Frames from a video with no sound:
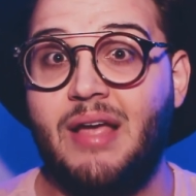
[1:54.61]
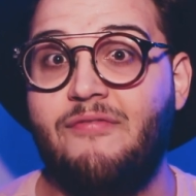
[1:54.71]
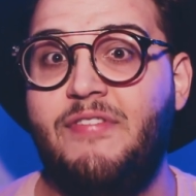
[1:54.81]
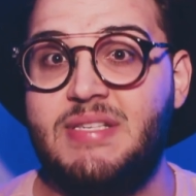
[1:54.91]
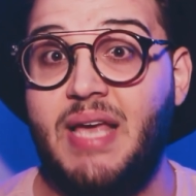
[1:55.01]

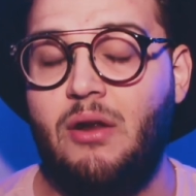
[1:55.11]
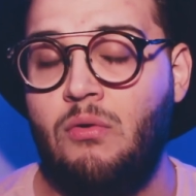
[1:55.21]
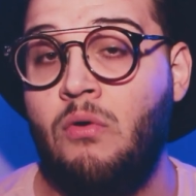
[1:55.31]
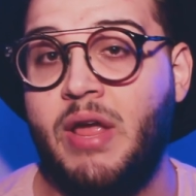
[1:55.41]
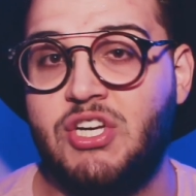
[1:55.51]

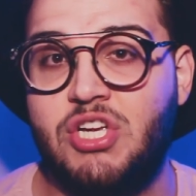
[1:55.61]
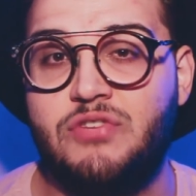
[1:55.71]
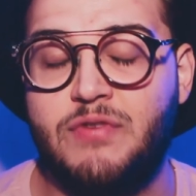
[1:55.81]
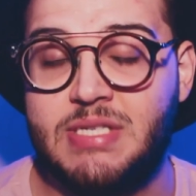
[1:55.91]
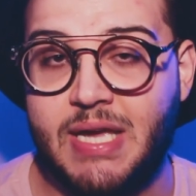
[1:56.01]
fizeram com que a
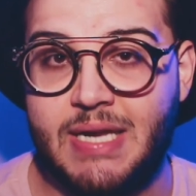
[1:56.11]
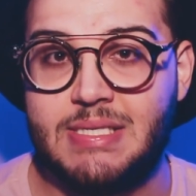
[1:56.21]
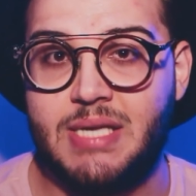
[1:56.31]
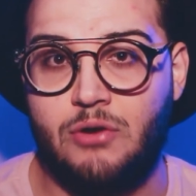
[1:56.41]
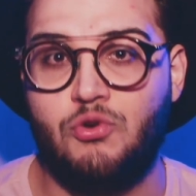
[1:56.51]
gente fosse
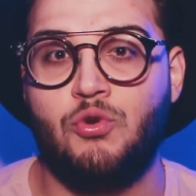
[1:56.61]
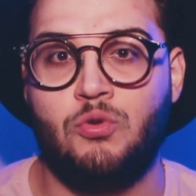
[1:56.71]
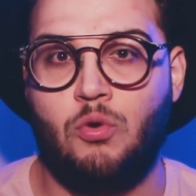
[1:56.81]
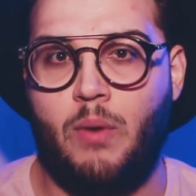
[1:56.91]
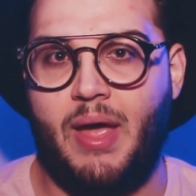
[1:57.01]
crescendo
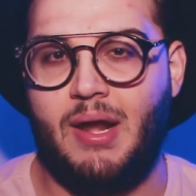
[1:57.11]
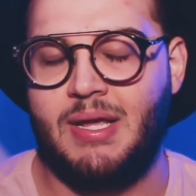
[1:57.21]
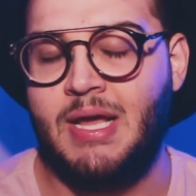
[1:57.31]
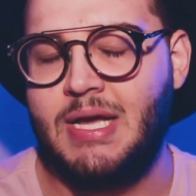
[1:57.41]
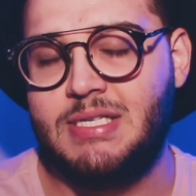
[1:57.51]
junto com ela.